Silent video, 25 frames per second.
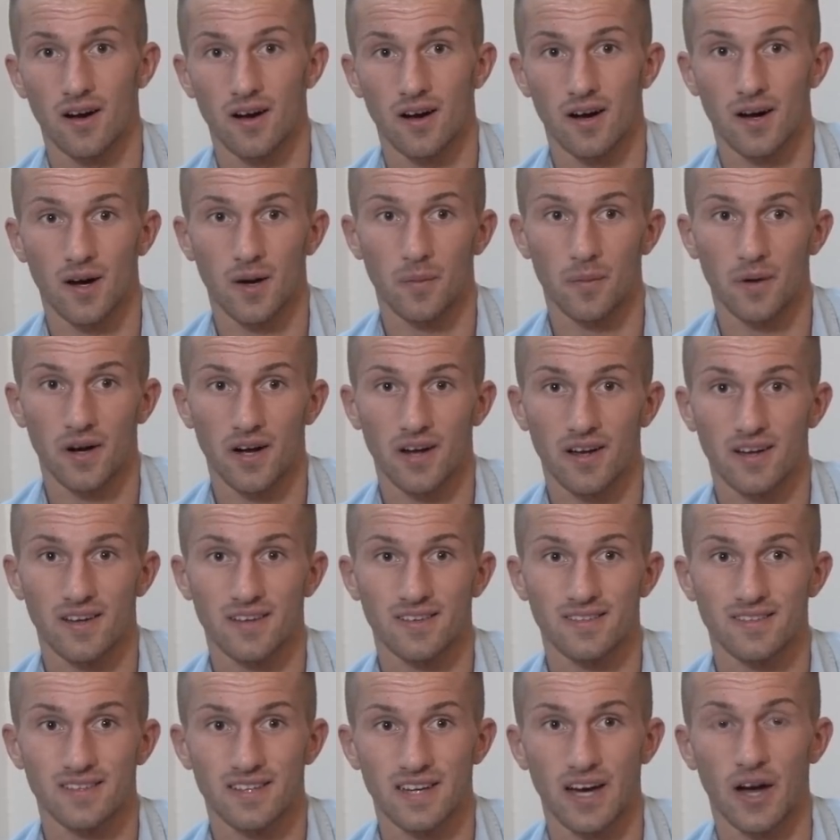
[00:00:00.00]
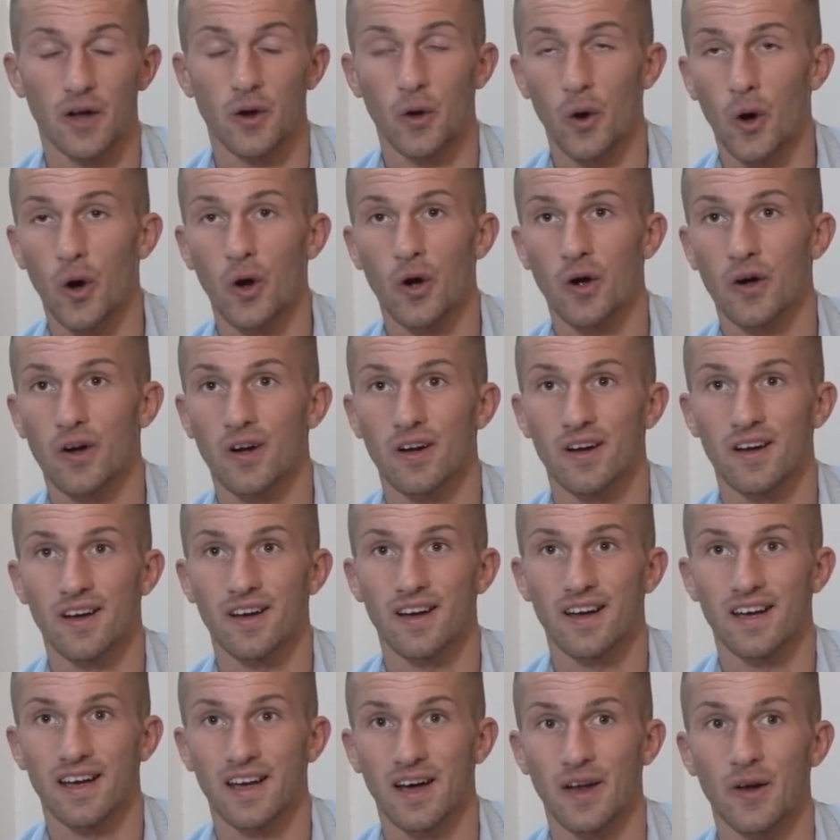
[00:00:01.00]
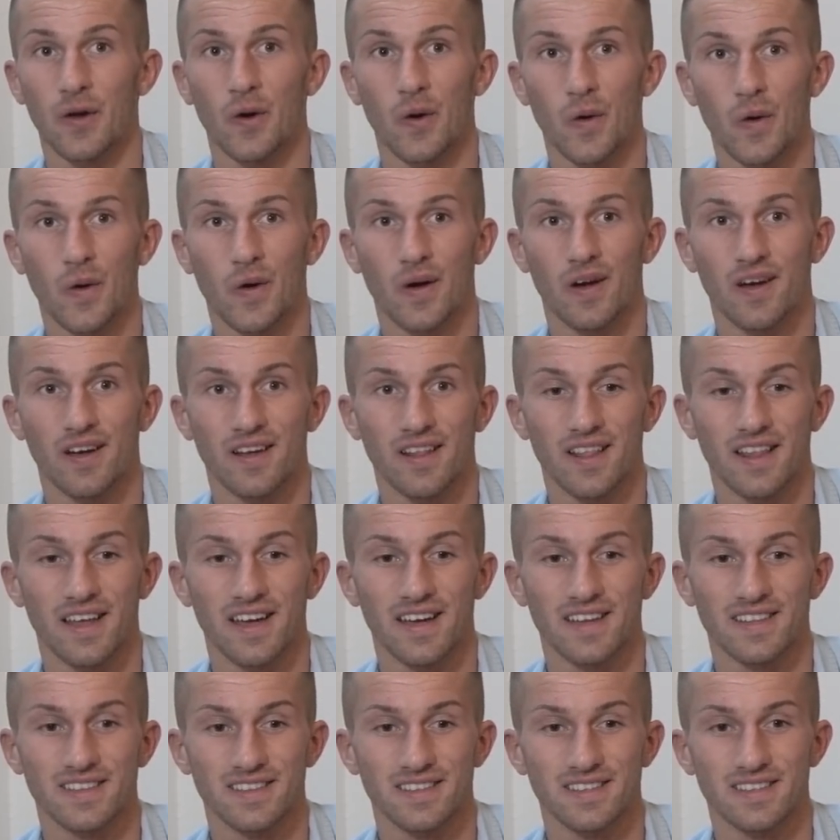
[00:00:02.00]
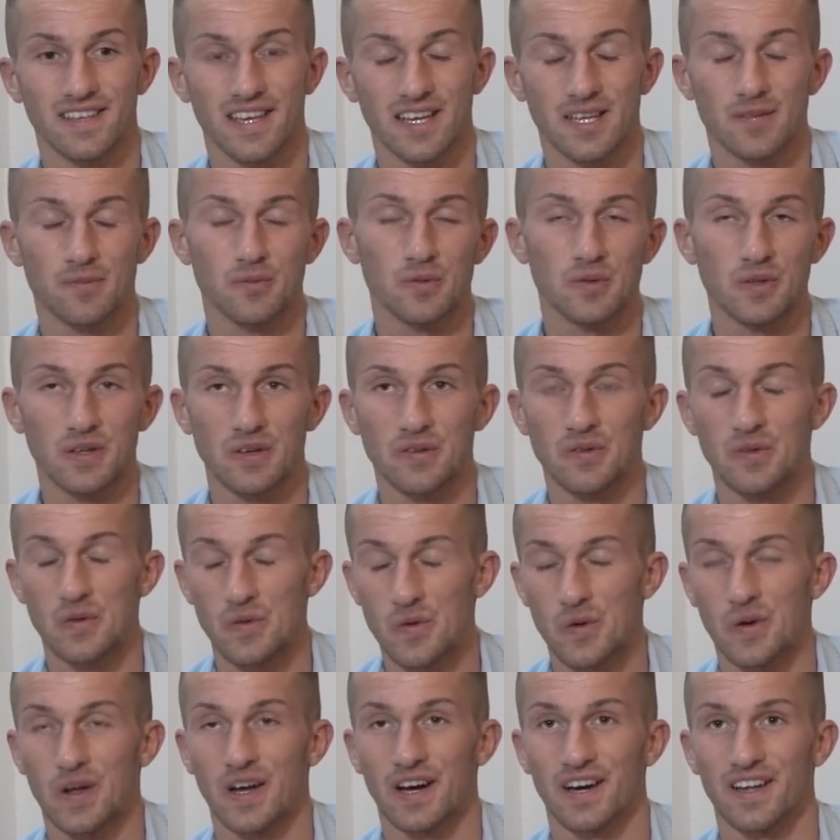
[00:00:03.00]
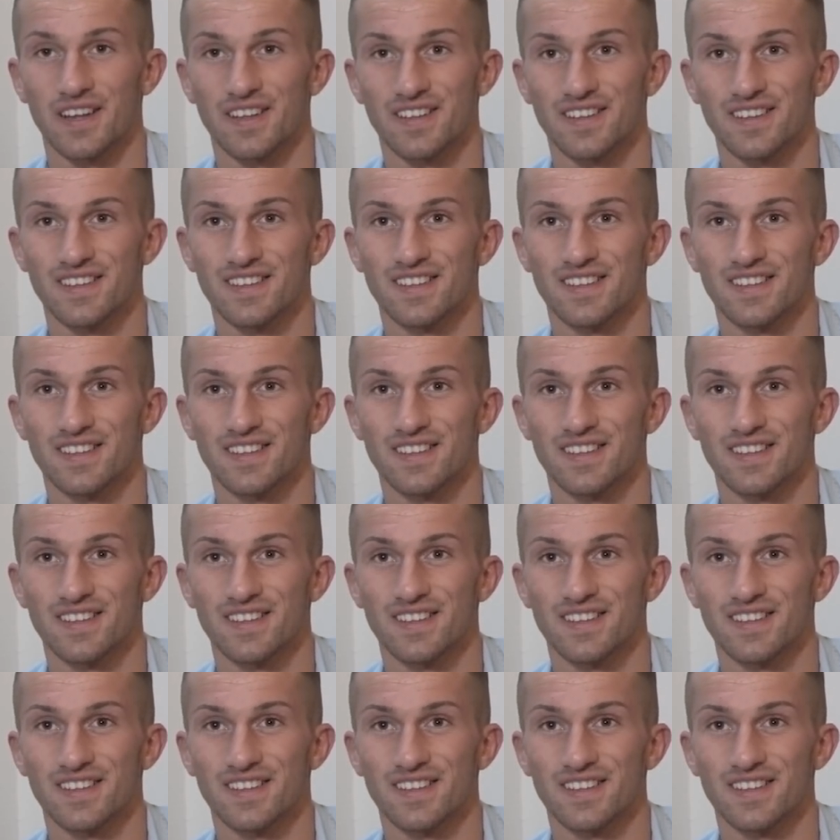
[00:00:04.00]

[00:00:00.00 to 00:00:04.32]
aber kann auch, kann auch leicht explodieren wie ein Vulkan.